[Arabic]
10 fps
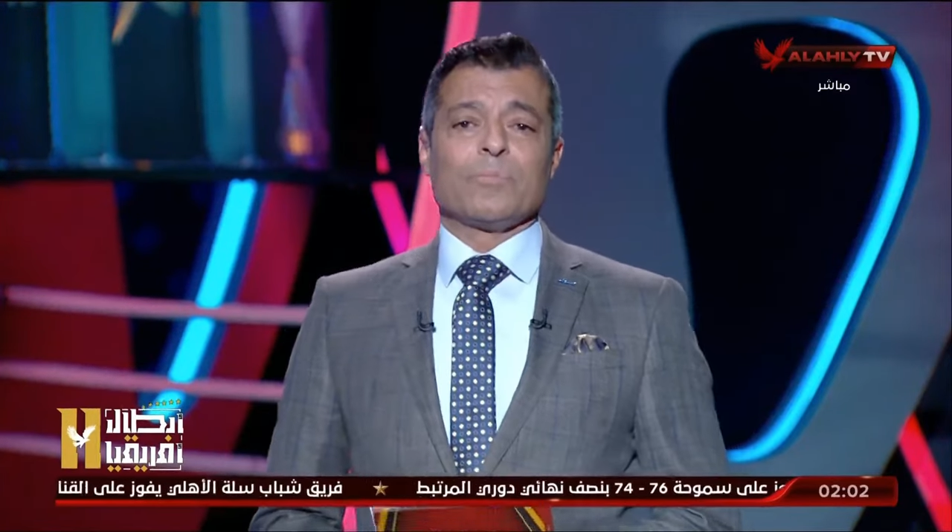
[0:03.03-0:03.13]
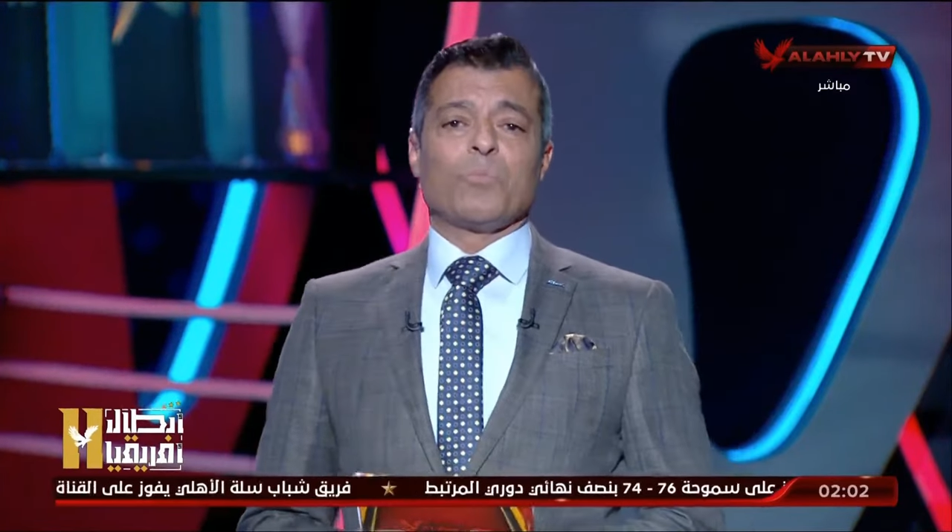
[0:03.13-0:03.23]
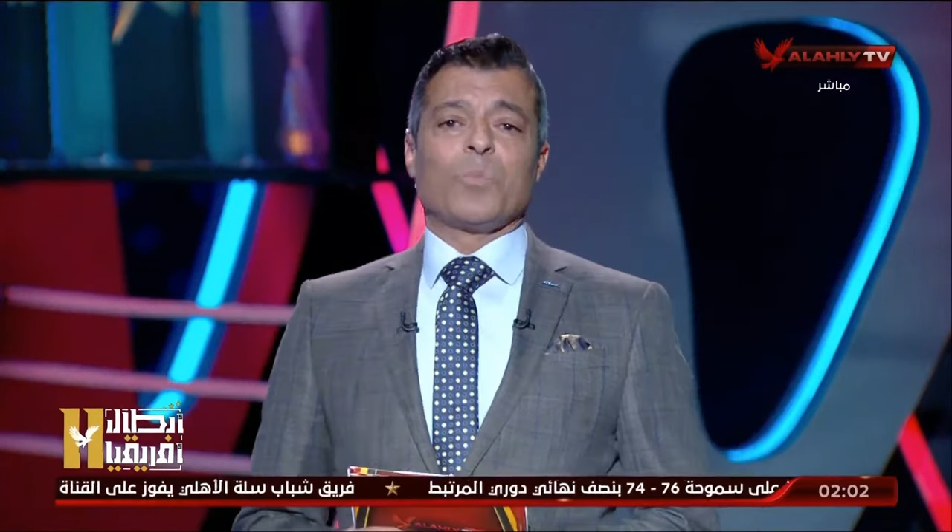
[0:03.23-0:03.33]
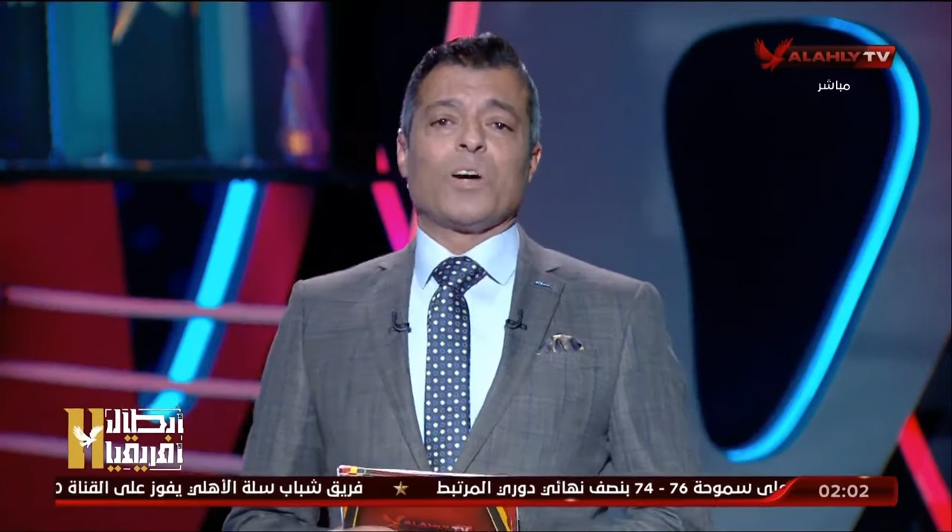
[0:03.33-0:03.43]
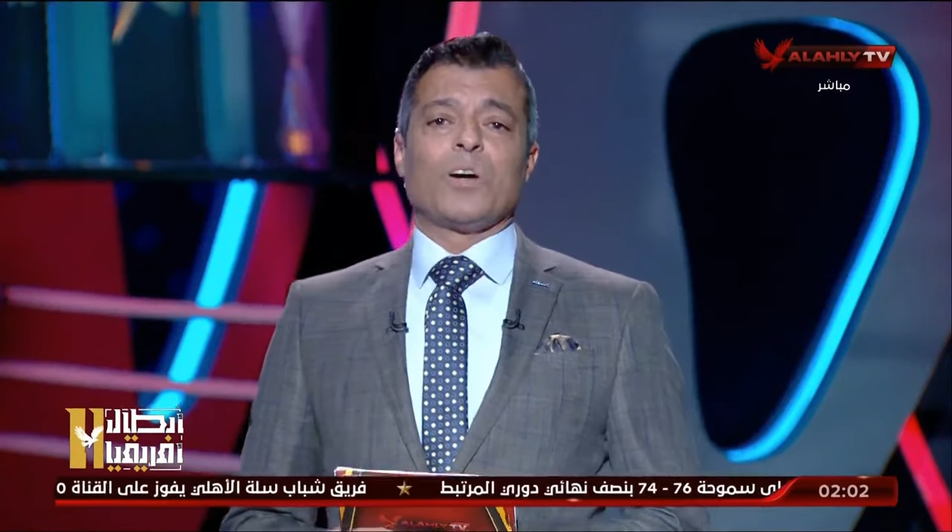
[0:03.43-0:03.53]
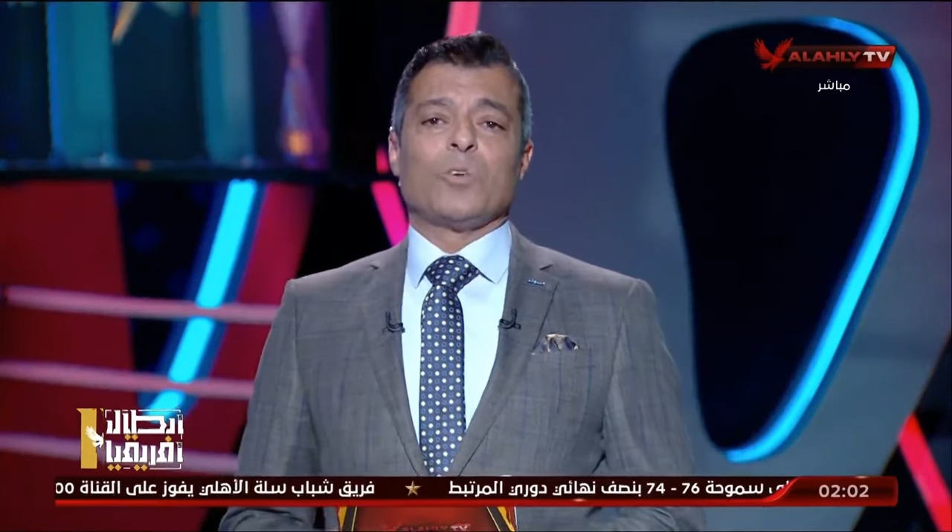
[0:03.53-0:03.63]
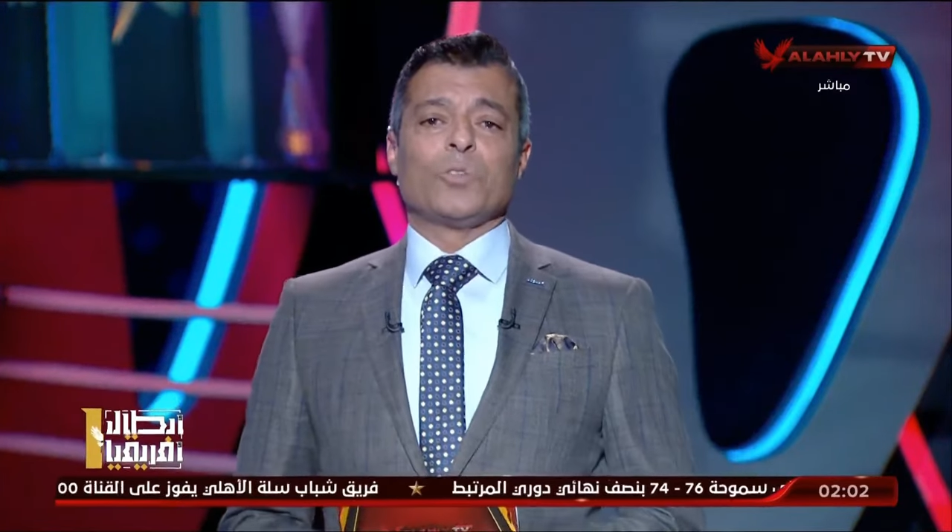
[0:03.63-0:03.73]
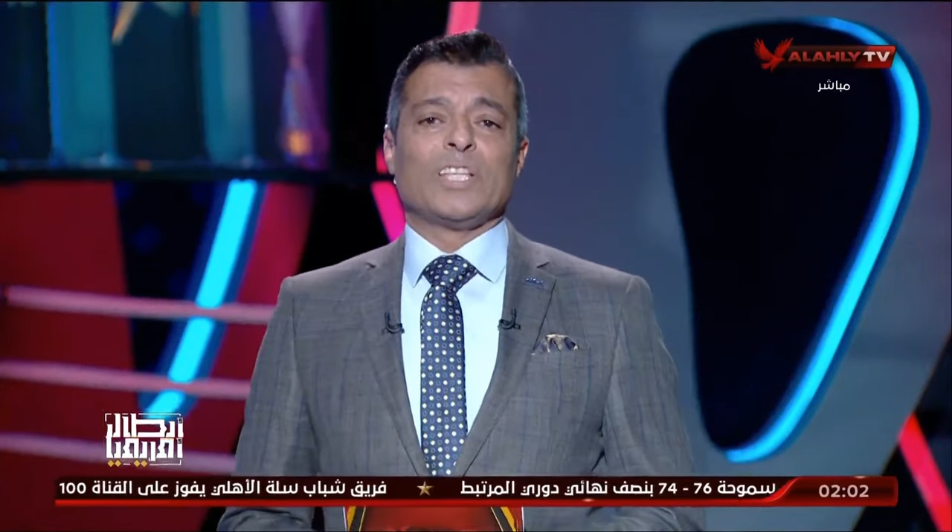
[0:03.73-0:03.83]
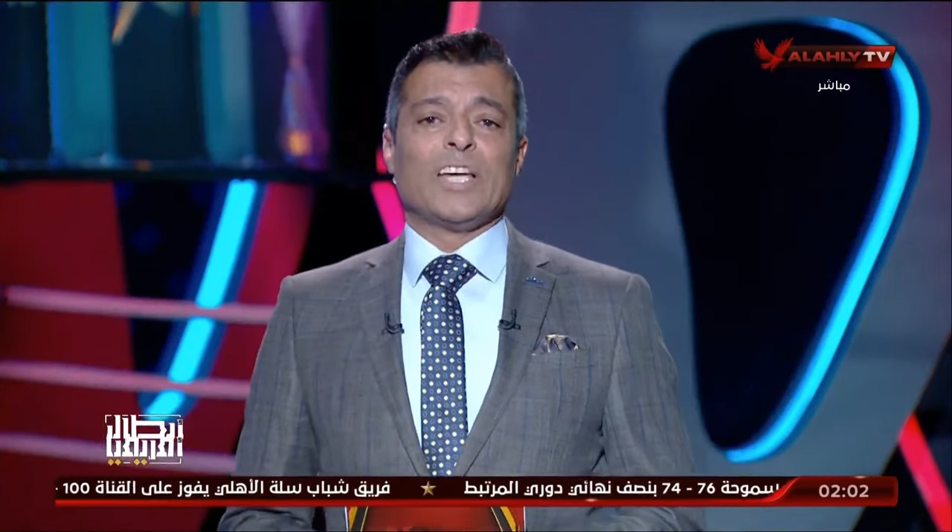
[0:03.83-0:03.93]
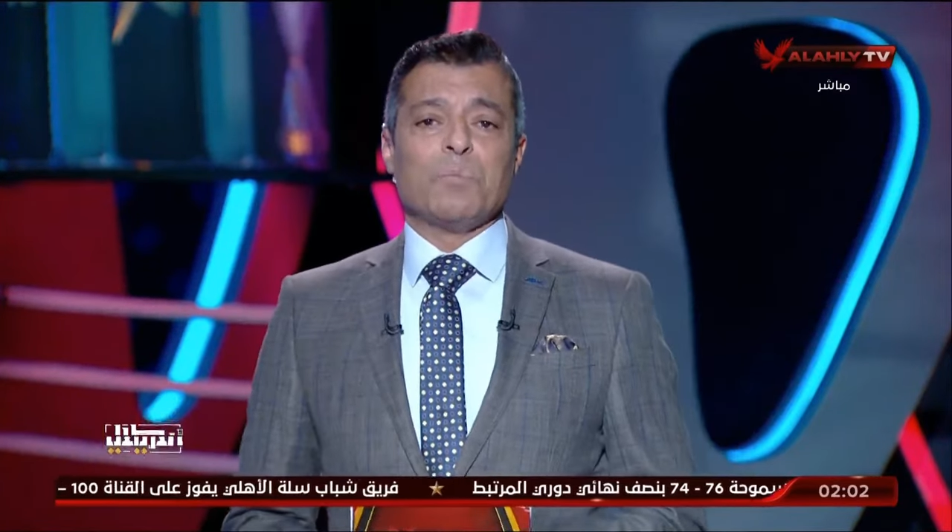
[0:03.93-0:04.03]
مباراه
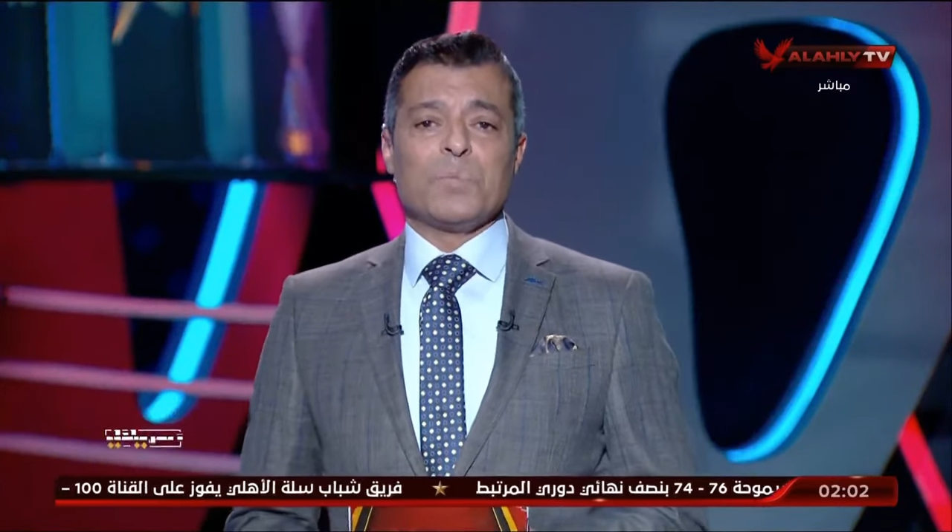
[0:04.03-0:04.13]
قدام